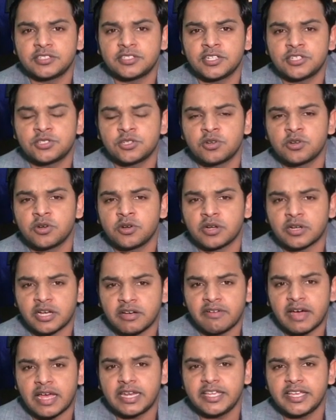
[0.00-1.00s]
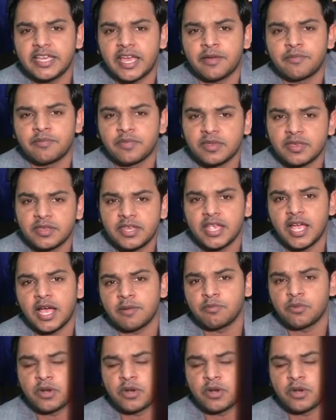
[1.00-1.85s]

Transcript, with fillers: ये जो कवाली है ये आप